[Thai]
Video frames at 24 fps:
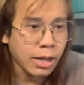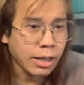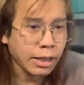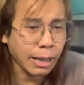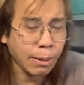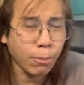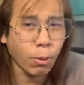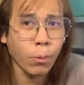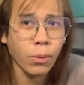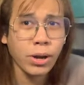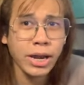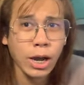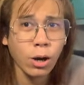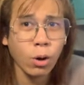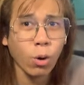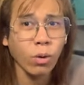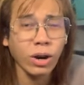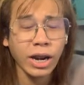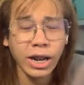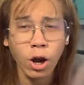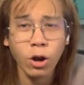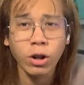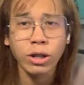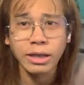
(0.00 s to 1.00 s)
แต่ผมก็ยังคง
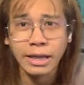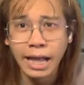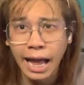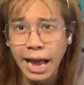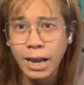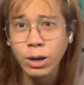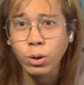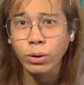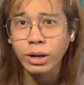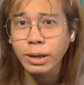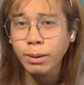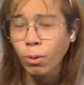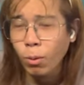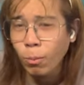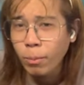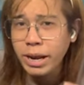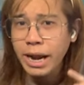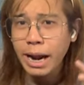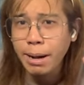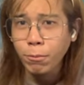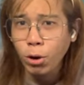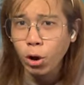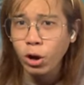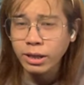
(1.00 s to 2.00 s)
เล่นออสตาอยู่ที่ผมไม่
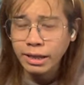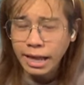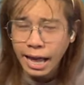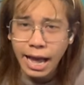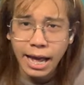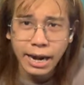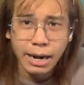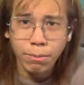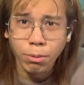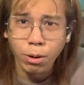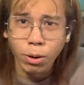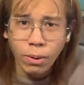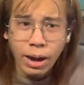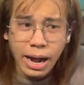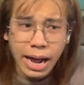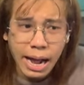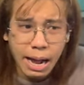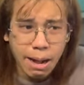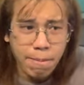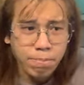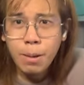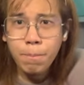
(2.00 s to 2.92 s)
ทำออสตาเนี่ยเพราะว่า